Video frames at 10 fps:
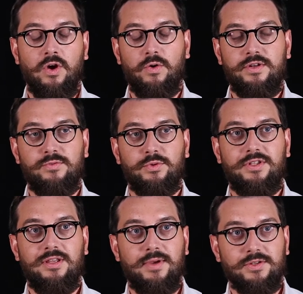au niveau
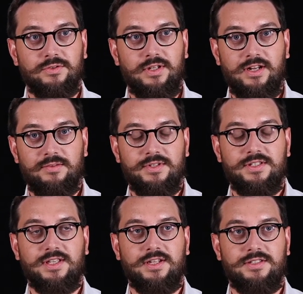des personnels
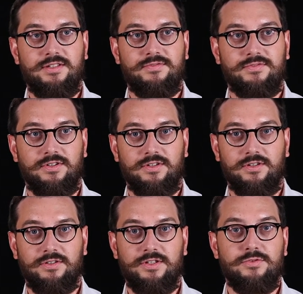administratifs
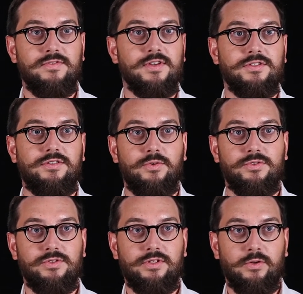euh, des universités et des
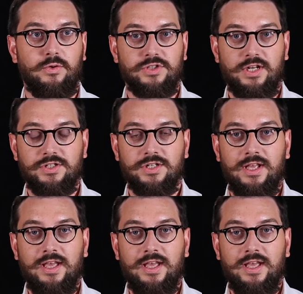unités de recherche,